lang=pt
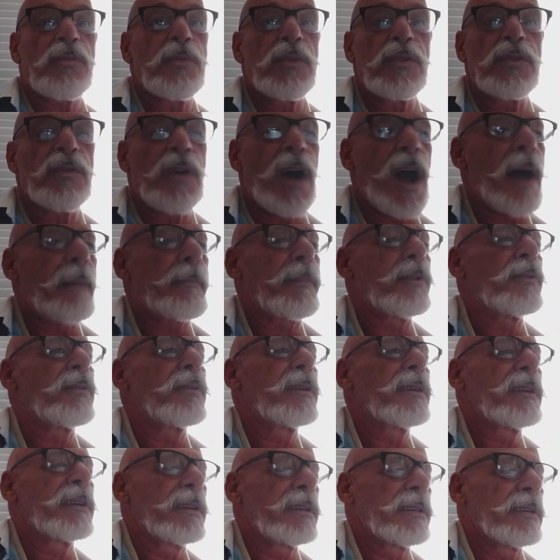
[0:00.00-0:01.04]
muito rápido.
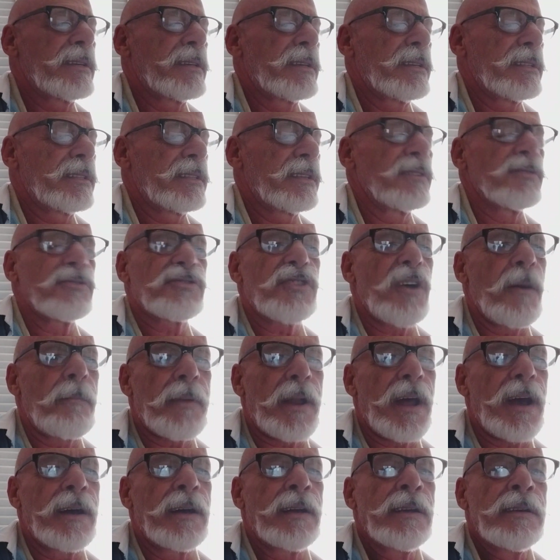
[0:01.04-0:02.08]
Então só
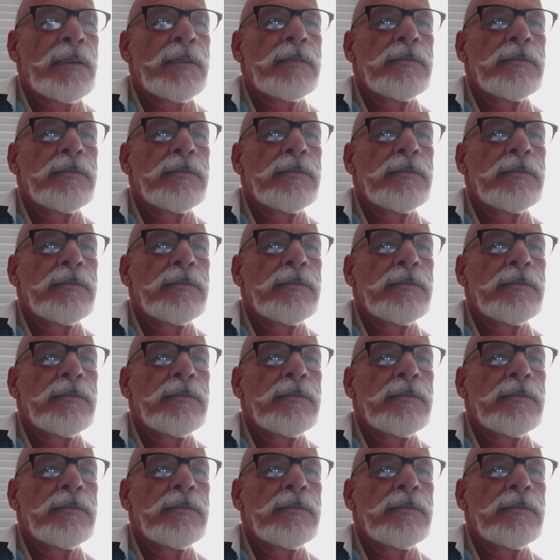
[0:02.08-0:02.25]
para...